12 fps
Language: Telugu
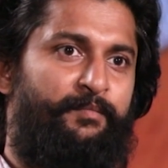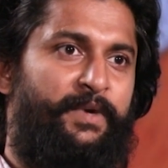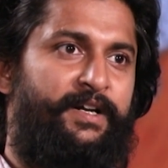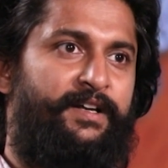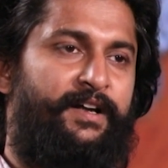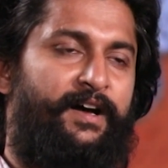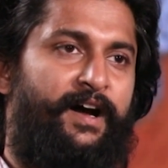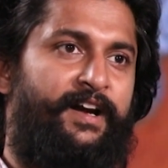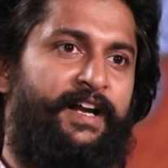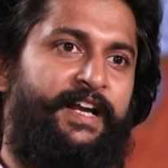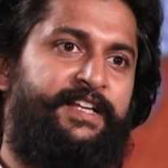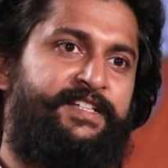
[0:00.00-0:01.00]
బట్
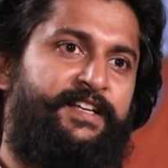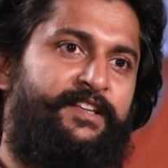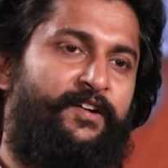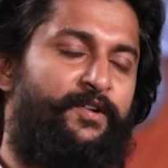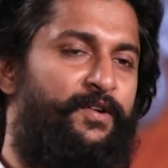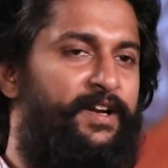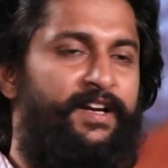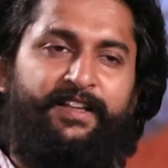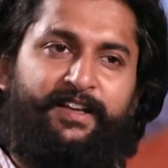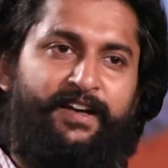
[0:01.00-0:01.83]
అక్కడ రిలీజ్ చేద్దాం అనుకోవడానికి అది